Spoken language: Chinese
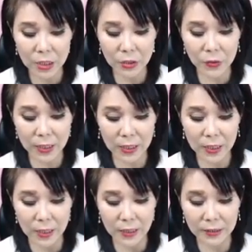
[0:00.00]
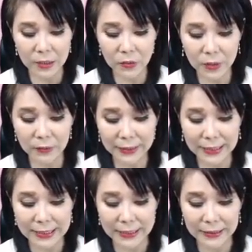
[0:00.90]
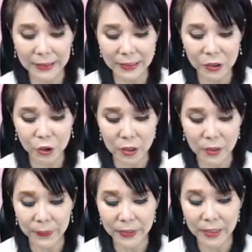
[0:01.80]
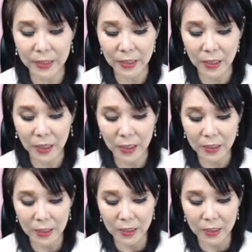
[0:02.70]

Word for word: 所以呃，这种高单价的一 G 二 P 哈，